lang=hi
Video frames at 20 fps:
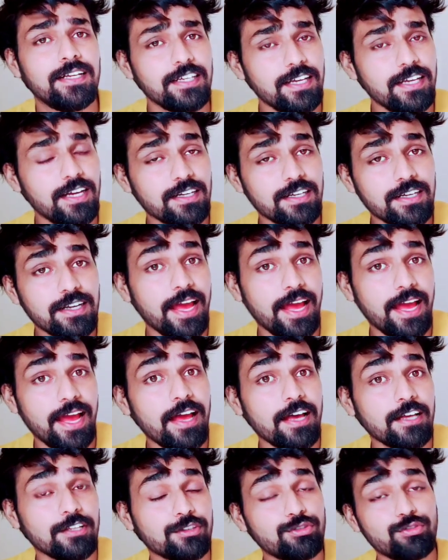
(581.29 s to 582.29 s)
कि अगर
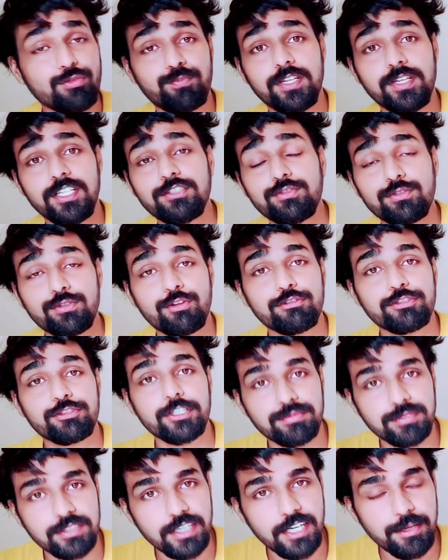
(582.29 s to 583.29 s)
है तो प्लीज़ उनको
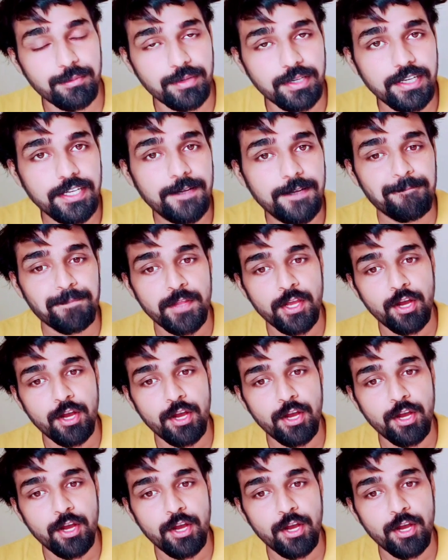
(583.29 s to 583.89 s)
सब्सक्राइब करें